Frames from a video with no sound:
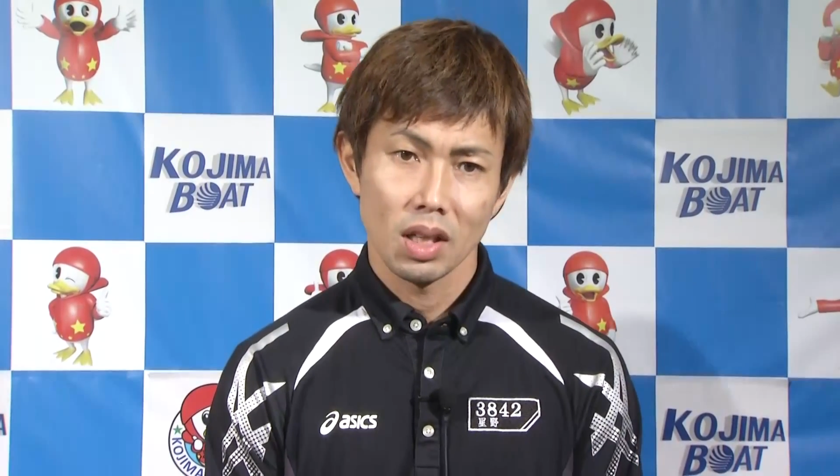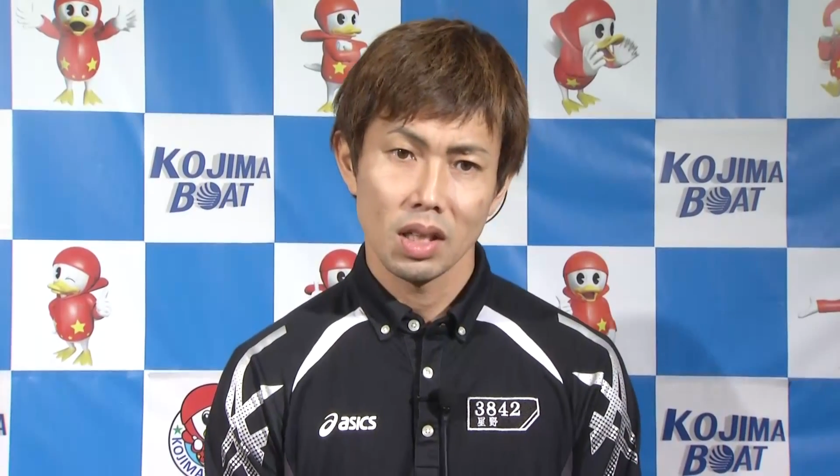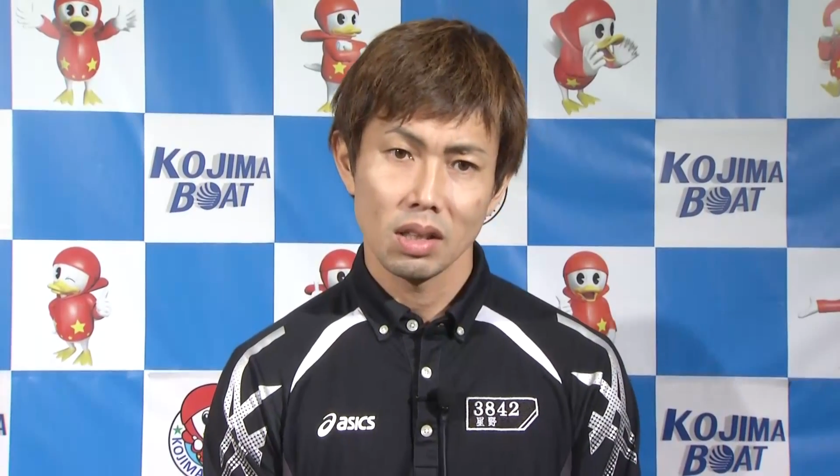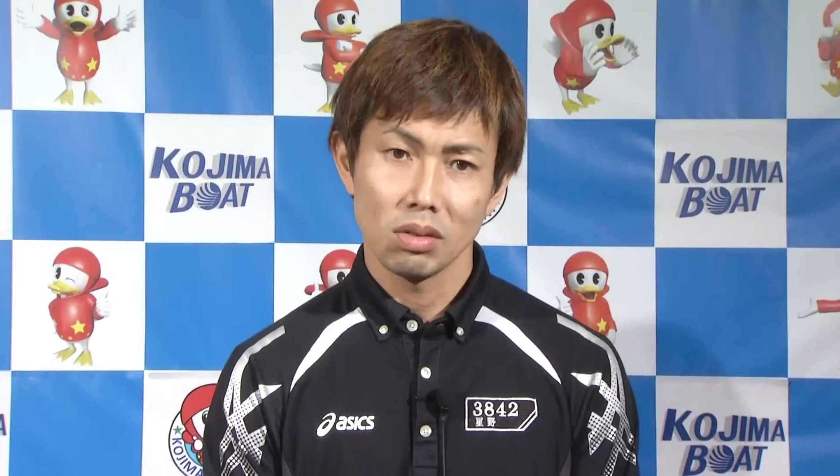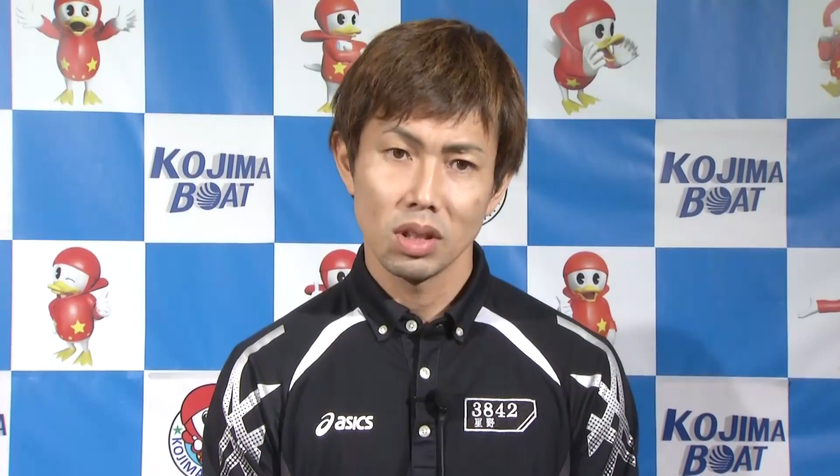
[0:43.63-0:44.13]

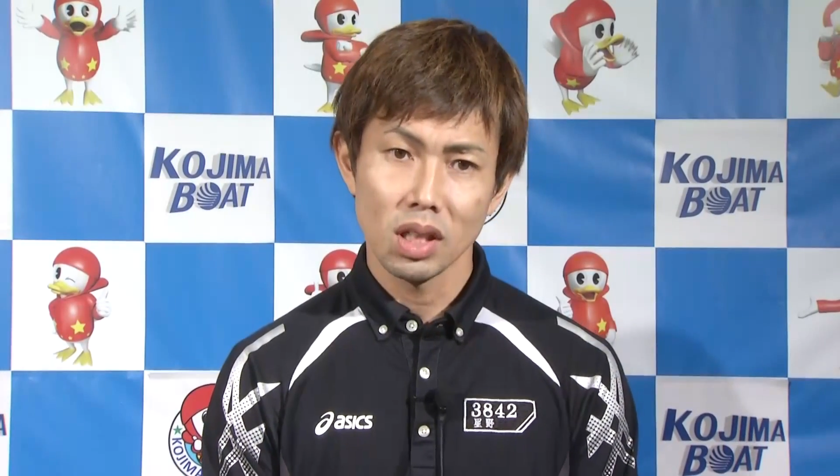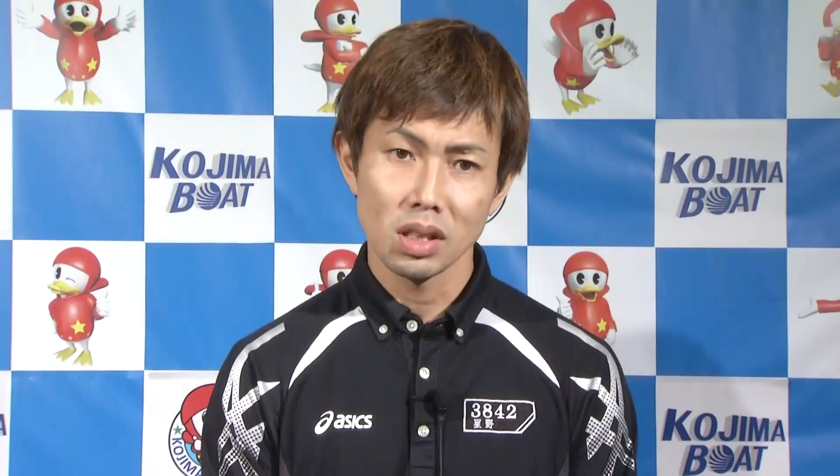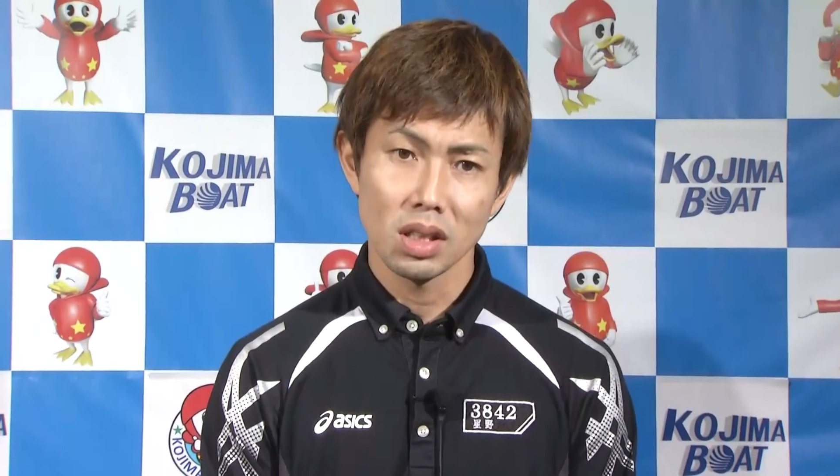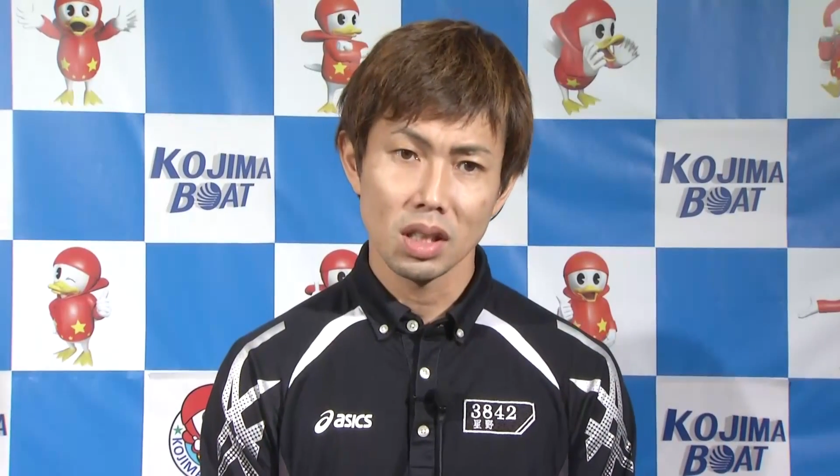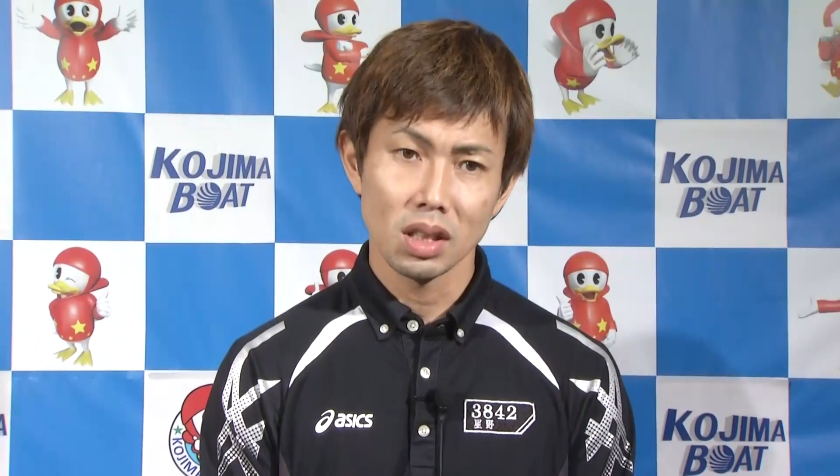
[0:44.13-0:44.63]
えーと、出
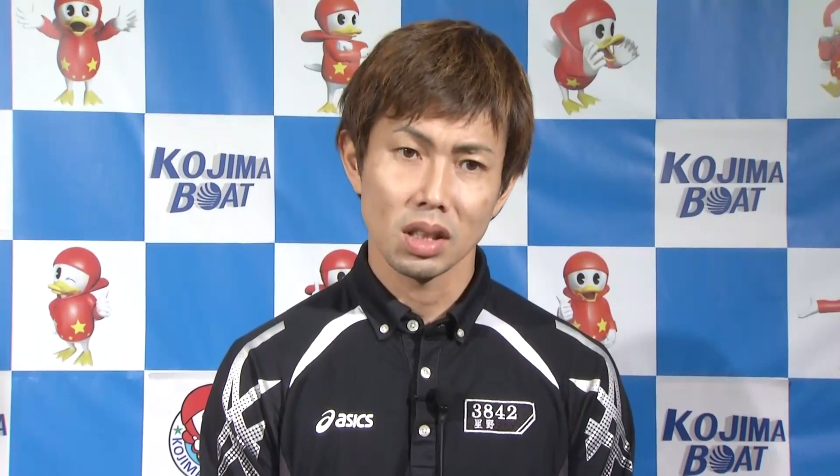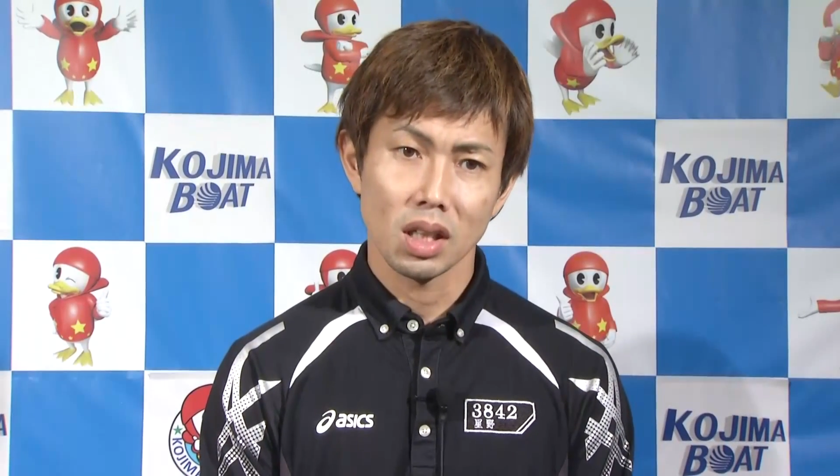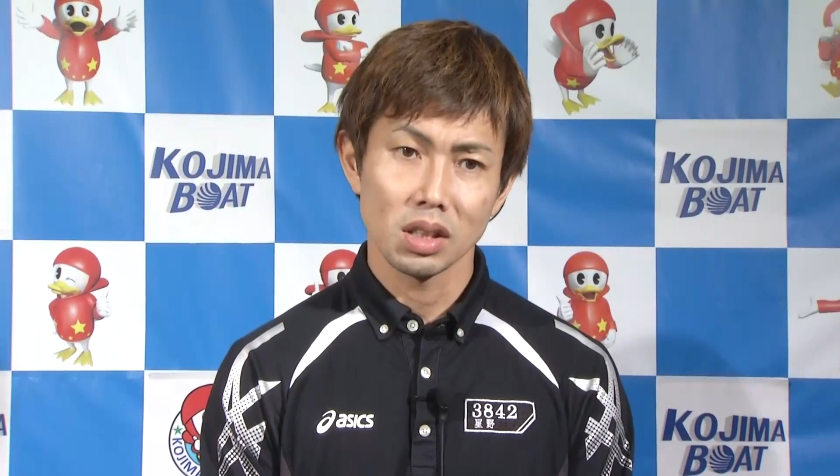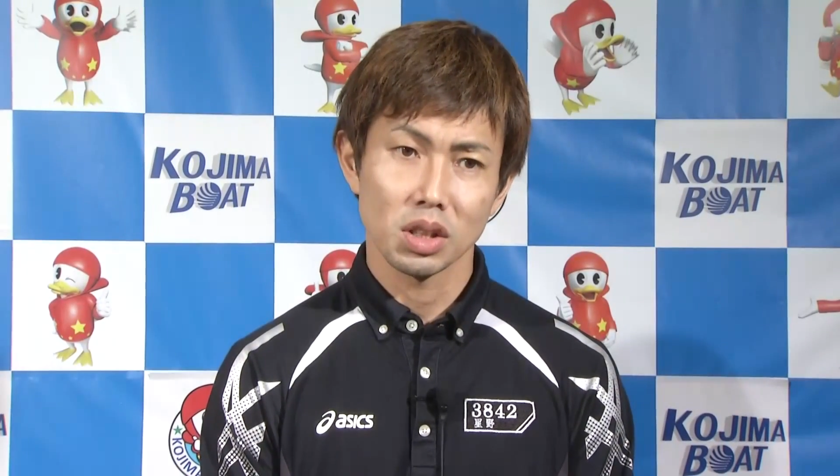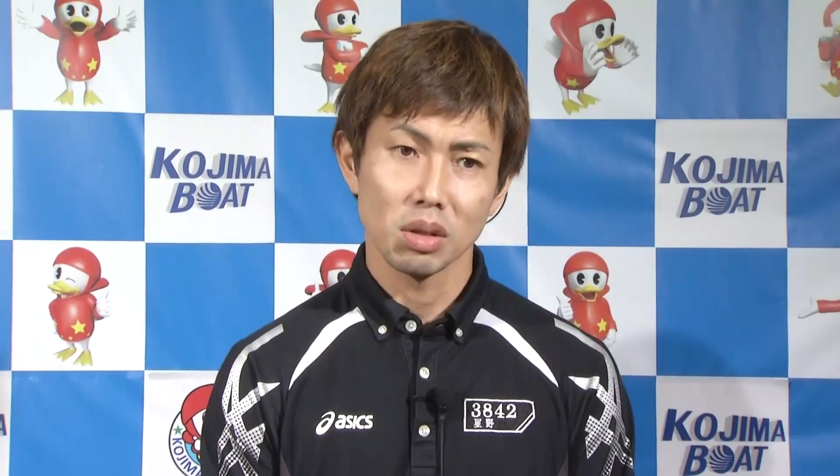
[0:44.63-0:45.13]
足だけに
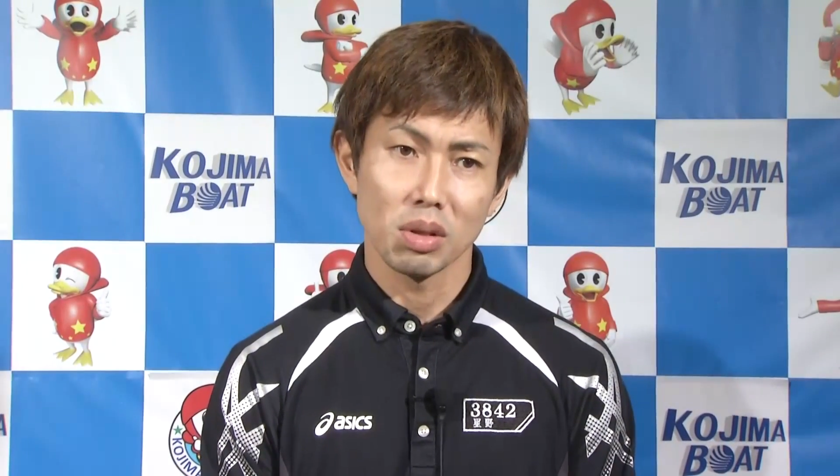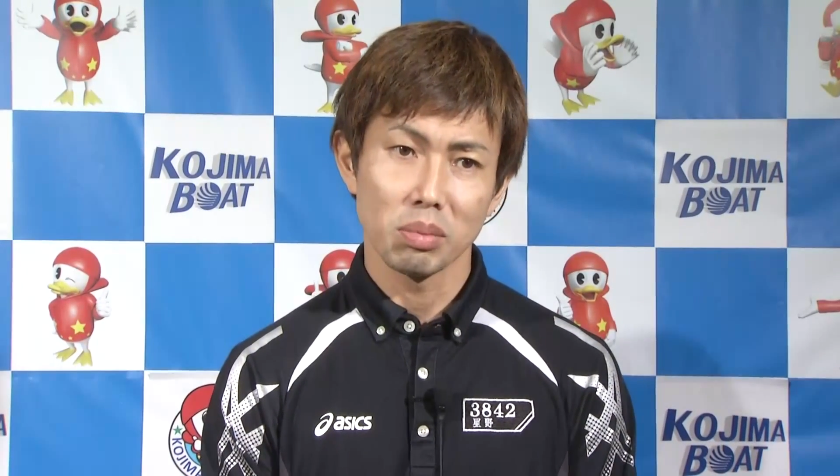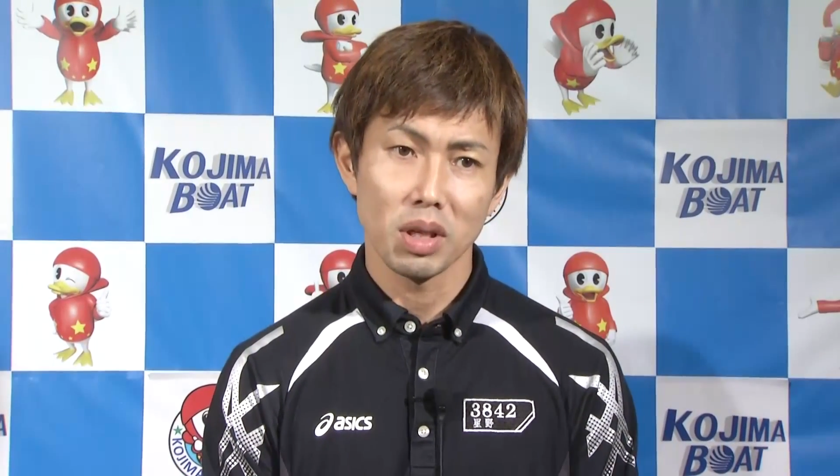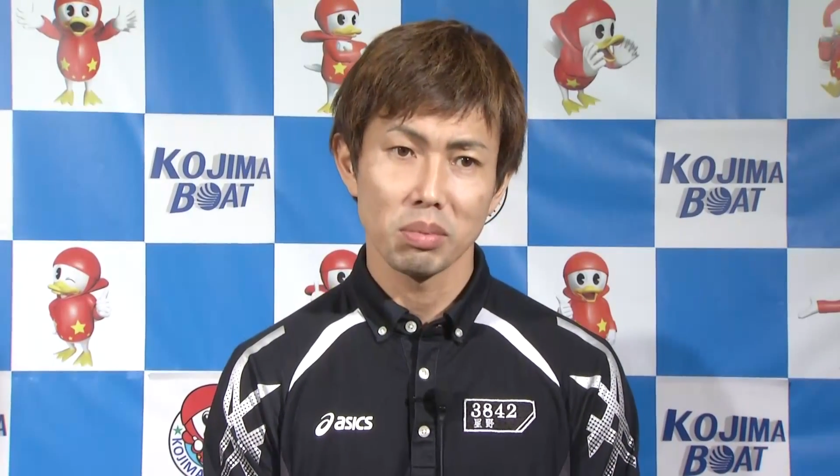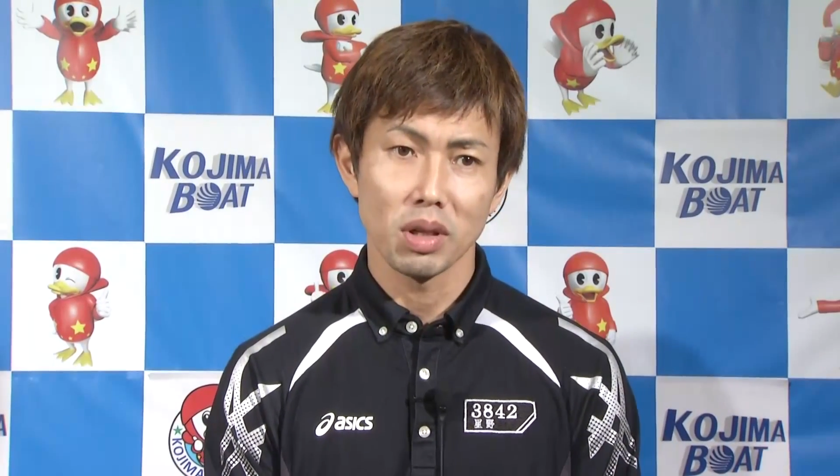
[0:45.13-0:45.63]
関しては
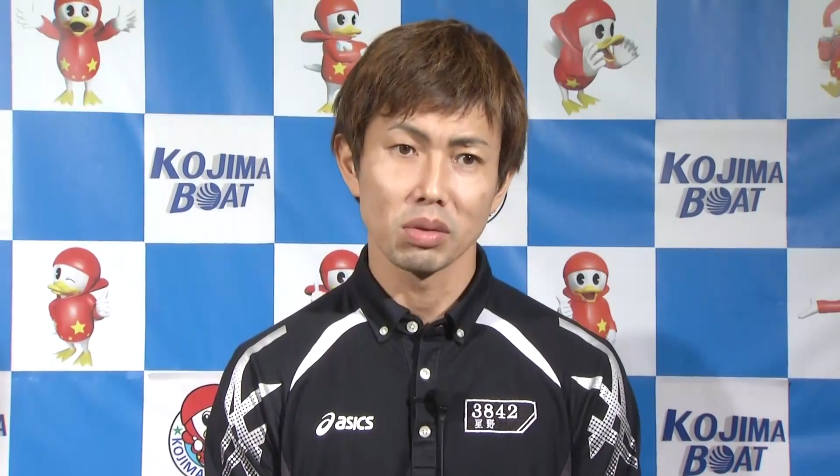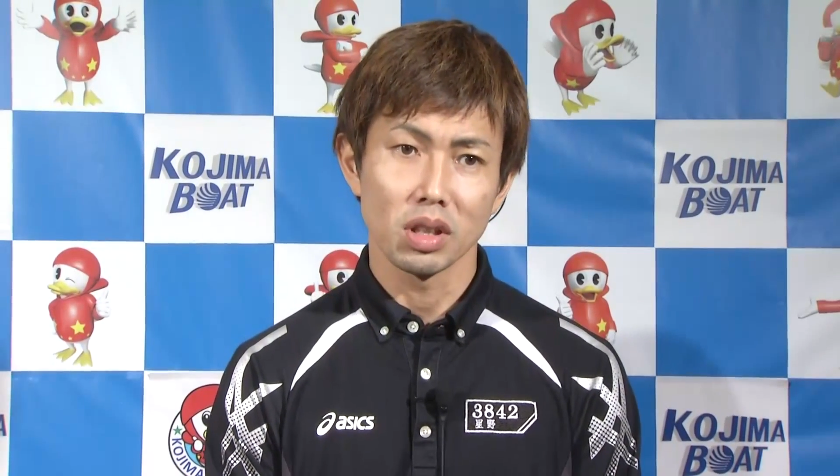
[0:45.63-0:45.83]
まあまあ